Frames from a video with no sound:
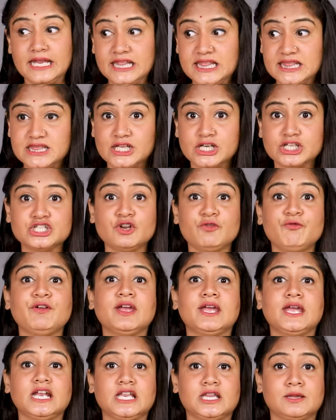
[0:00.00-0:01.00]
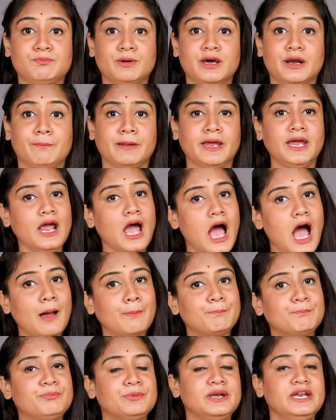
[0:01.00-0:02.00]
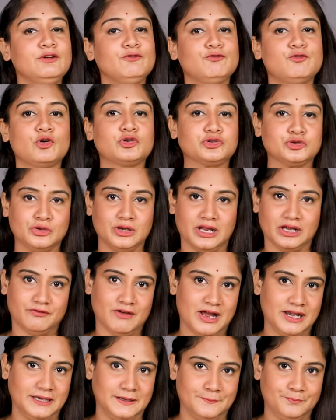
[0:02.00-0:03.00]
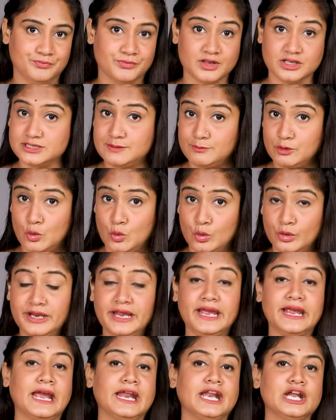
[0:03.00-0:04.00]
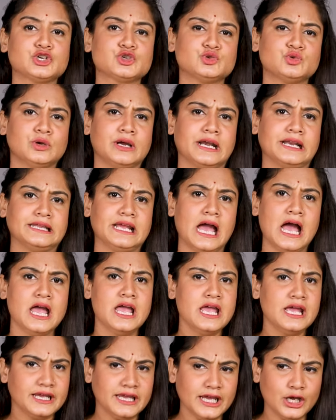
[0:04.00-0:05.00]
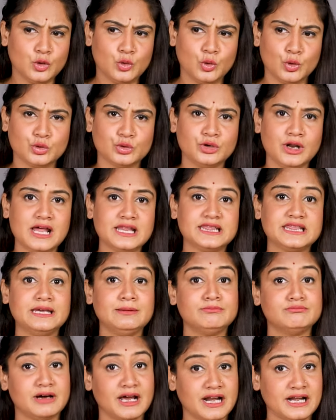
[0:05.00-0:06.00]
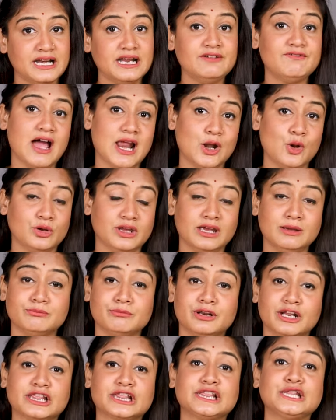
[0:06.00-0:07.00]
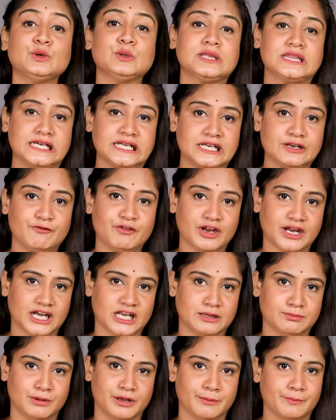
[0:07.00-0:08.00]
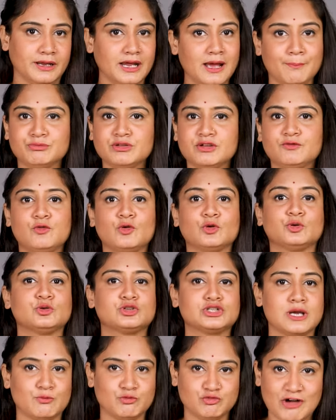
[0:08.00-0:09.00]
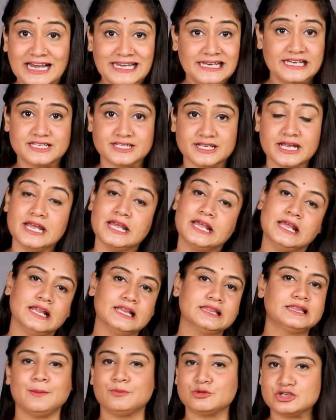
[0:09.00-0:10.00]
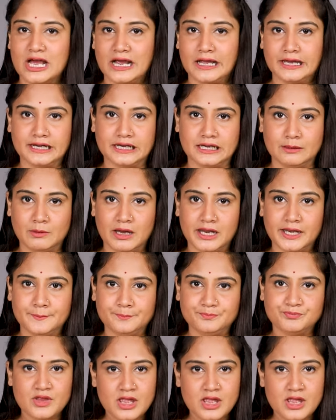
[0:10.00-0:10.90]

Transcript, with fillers: के सर्टिफिकेट्स पर भी अपनी फोटो लगवा ली जब लोगों ने यह कहना शुरू कर दिया कि कोरोना से मरने वालों के मृत्यु सर्टिफिकेट्स पर भी अपनी फोटो छपवा लीजिए तब जाकर के माने